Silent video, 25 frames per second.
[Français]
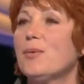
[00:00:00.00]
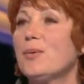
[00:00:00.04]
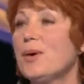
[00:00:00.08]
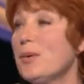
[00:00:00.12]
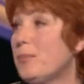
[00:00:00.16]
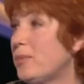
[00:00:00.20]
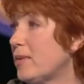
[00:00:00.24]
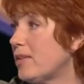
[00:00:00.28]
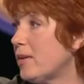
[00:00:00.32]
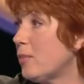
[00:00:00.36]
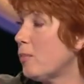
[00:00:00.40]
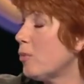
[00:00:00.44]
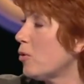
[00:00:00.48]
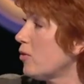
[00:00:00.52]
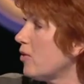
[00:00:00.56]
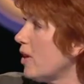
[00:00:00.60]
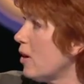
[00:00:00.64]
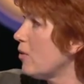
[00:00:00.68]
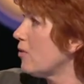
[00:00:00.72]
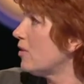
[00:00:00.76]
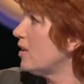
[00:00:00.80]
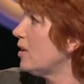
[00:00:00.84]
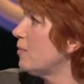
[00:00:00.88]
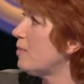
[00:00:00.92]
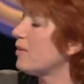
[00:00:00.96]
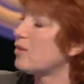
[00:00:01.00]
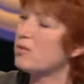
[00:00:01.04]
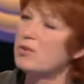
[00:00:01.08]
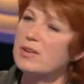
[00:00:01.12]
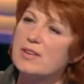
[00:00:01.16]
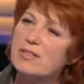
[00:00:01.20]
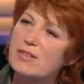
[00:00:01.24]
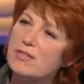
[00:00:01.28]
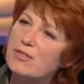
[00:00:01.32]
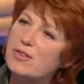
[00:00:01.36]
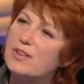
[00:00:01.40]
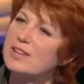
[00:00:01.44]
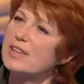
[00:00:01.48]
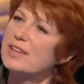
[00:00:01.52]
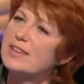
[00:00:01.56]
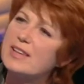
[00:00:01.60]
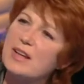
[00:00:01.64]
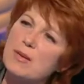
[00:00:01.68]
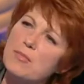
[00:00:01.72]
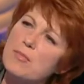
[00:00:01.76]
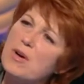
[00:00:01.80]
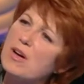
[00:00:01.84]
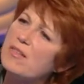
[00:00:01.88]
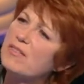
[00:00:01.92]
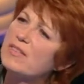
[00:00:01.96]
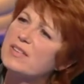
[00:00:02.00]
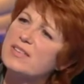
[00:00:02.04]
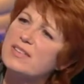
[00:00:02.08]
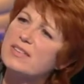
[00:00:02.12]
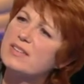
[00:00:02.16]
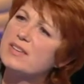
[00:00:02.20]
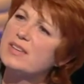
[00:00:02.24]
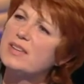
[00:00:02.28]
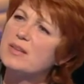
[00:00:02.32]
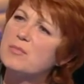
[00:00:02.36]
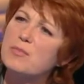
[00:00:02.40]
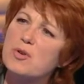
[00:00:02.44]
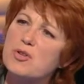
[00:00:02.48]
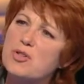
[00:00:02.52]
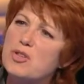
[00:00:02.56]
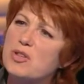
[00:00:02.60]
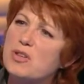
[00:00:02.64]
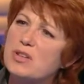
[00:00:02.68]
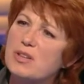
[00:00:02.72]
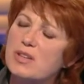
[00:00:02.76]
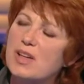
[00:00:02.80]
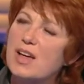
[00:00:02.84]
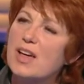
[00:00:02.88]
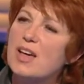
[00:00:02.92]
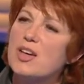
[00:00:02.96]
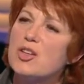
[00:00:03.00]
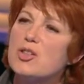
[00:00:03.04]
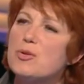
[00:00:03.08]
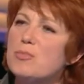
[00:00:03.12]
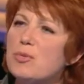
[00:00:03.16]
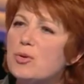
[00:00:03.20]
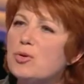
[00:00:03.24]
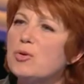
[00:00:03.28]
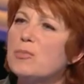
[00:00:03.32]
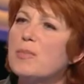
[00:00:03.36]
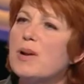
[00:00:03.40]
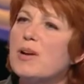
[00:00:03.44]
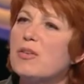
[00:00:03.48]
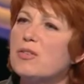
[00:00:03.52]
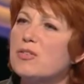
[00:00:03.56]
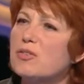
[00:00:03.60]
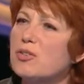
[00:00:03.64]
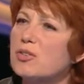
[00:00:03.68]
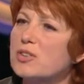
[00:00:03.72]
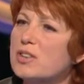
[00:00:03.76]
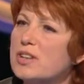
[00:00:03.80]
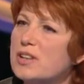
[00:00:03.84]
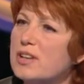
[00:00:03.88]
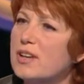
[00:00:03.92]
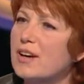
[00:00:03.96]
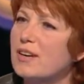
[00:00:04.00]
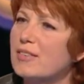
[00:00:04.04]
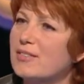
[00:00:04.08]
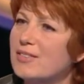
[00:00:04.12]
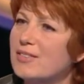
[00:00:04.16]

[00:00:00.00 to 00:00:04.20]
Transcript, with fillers: Oui, et puis c'est pour ça aussi, parce que les enfants étaient tellement investis, moi j'ai beaucoup de mal à en sortir en